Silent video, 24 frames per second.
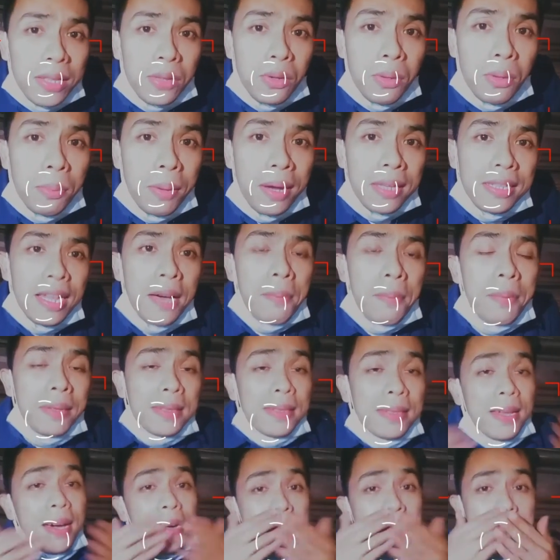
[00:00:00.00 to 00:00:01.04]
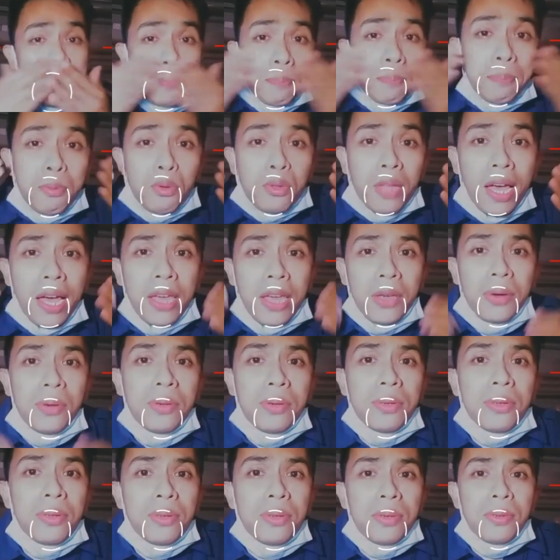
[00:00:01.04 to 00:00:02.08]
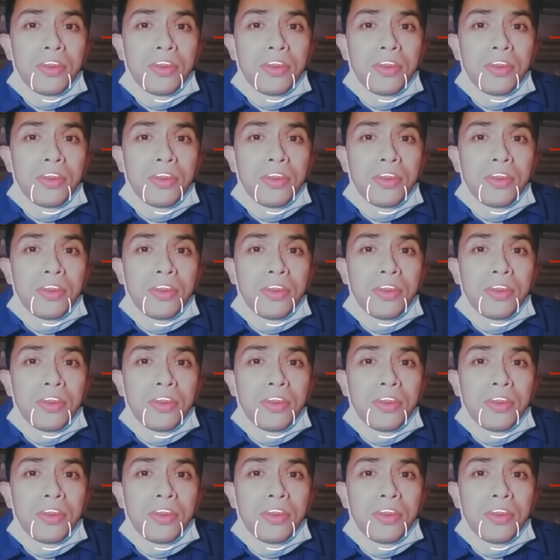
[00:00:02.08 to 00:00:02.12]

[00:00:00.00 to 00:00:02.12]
katropa, dapat nakasig po tayo.